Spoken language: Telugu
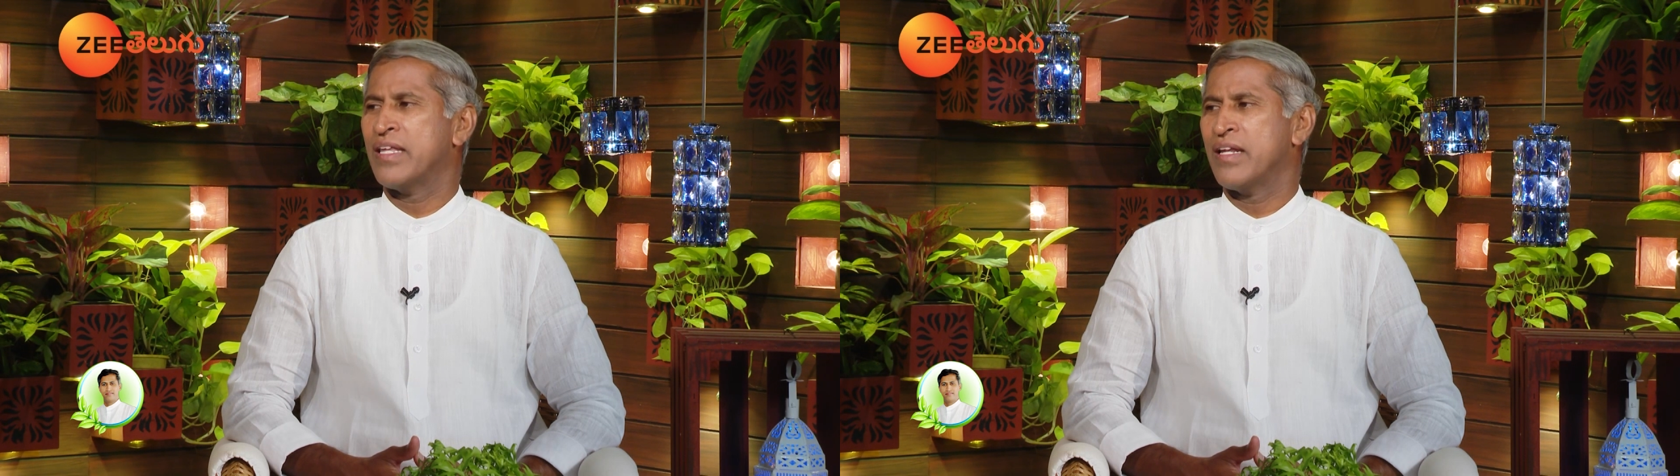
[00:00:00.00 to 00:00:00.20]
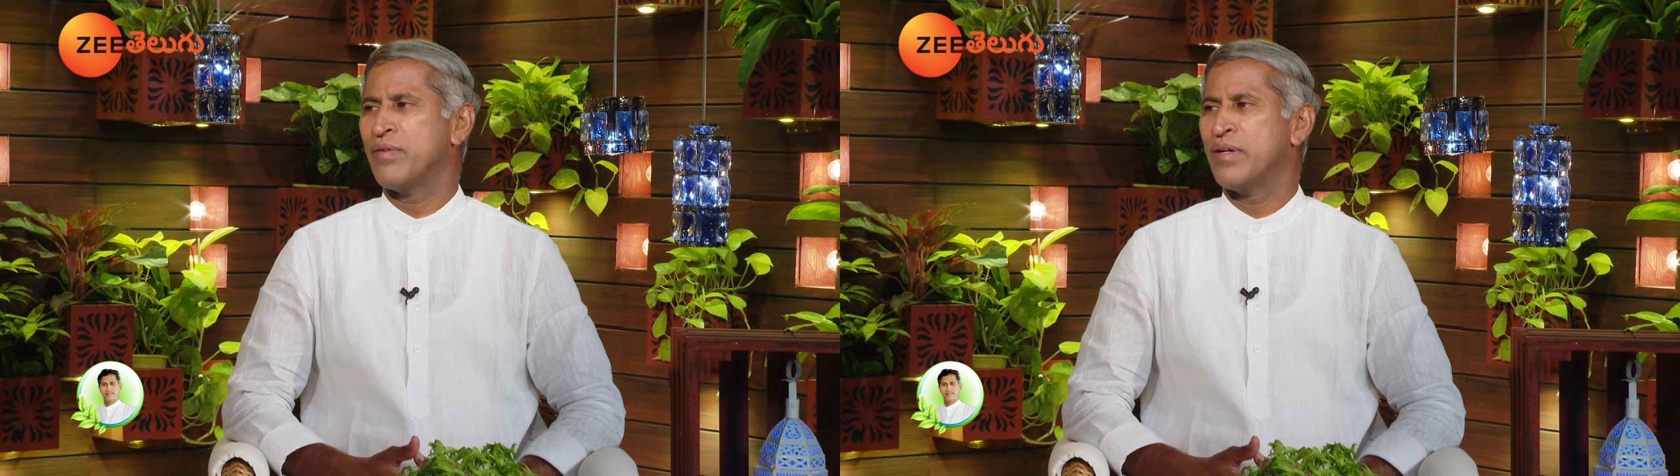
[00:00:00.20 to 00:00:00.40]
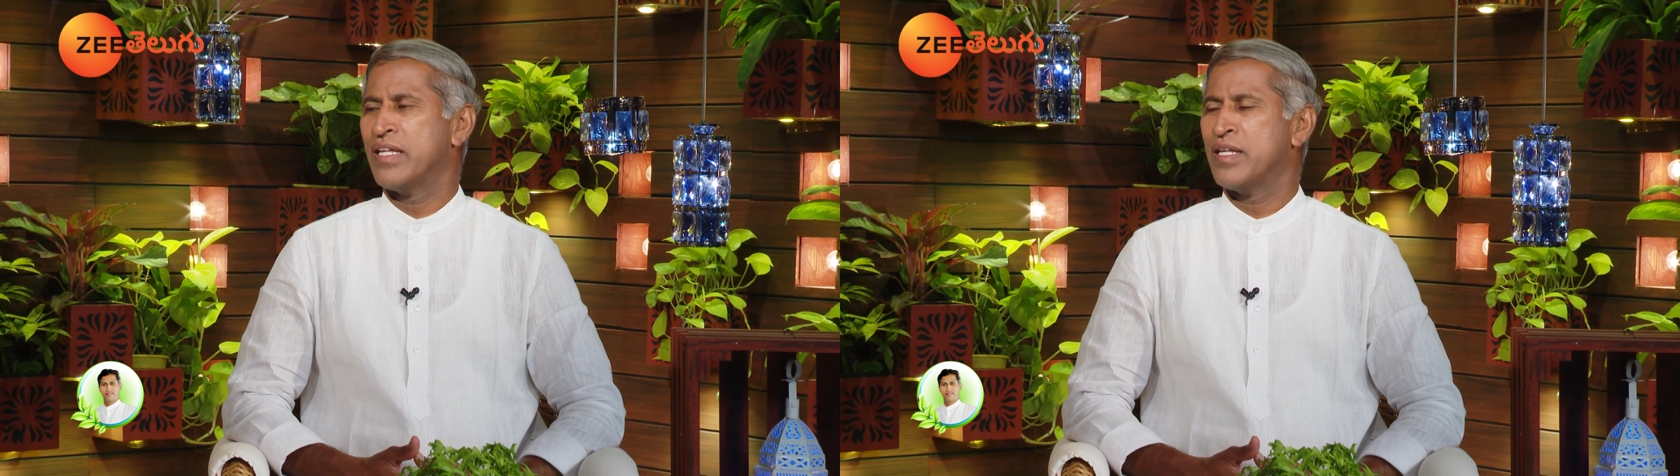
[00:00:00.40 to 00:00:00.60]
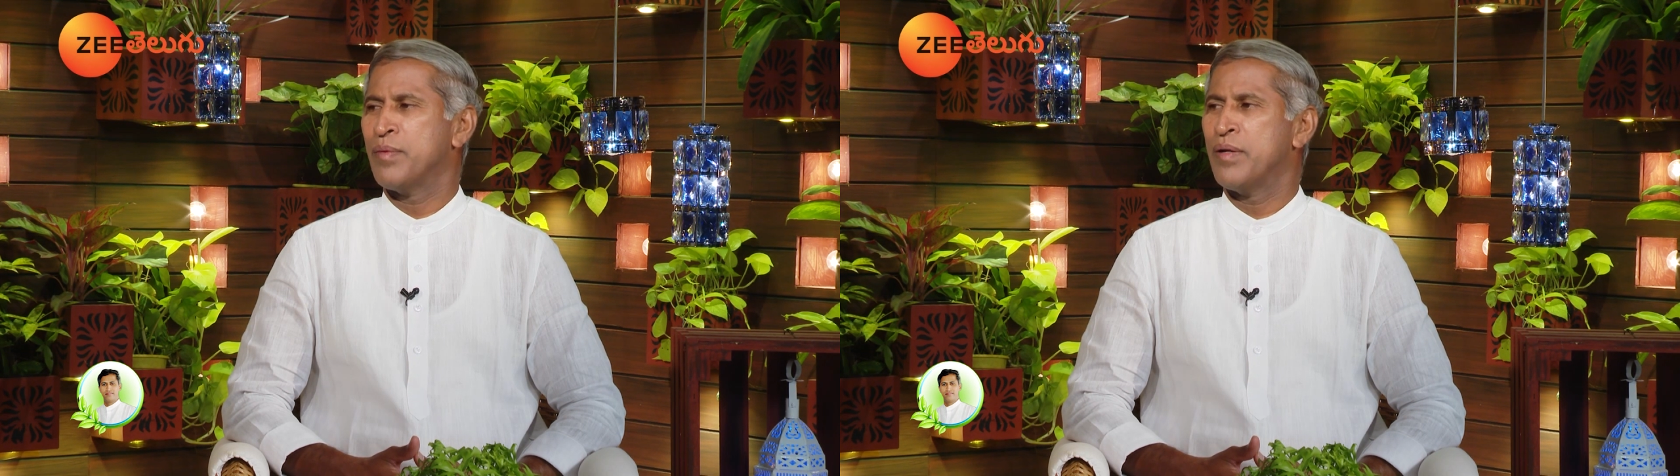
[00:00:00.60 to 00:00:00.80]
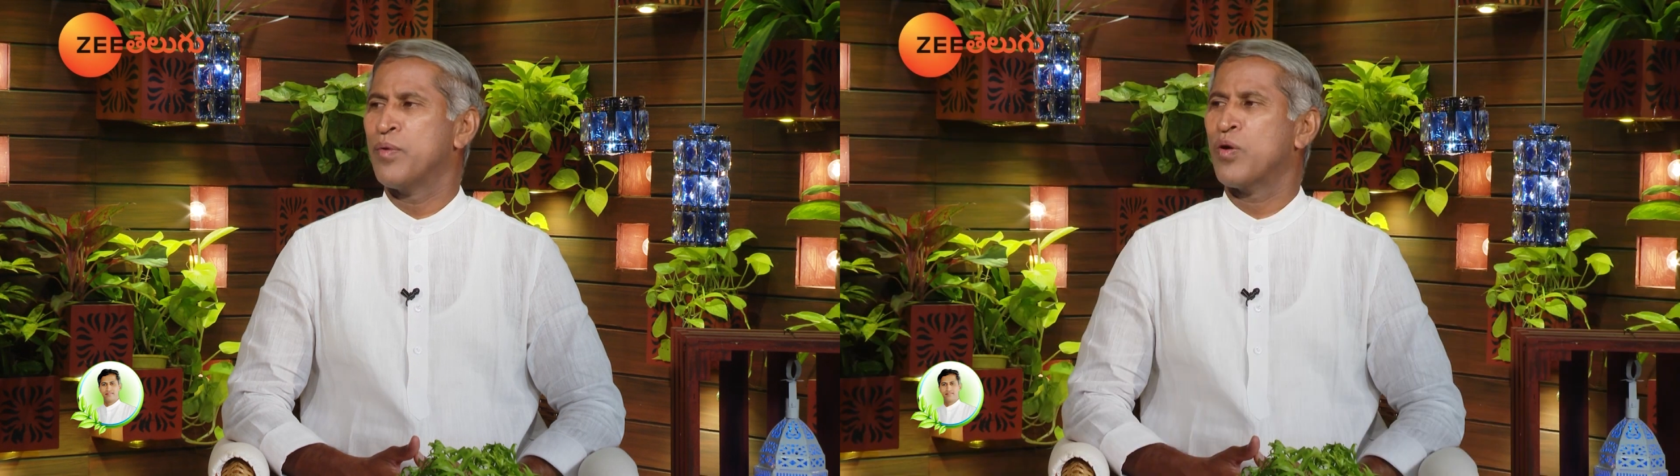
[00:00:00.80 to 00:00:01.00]
కదలకుండా
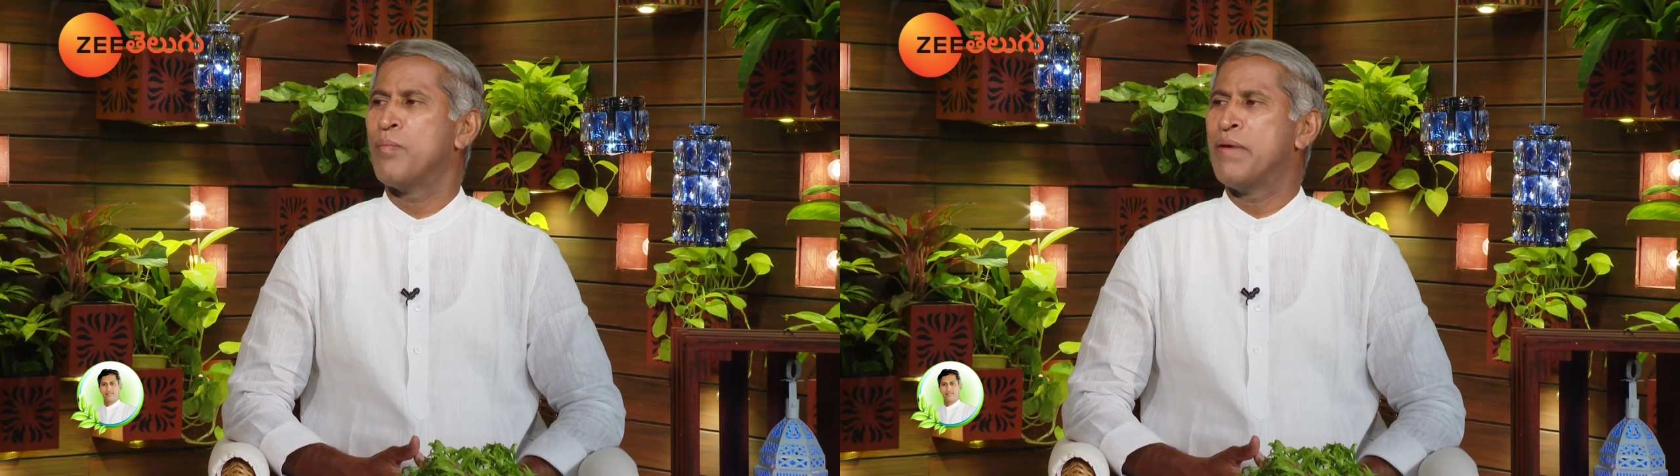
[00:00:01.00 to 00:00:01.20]
నిద్రపోయినప్పుడు ఒక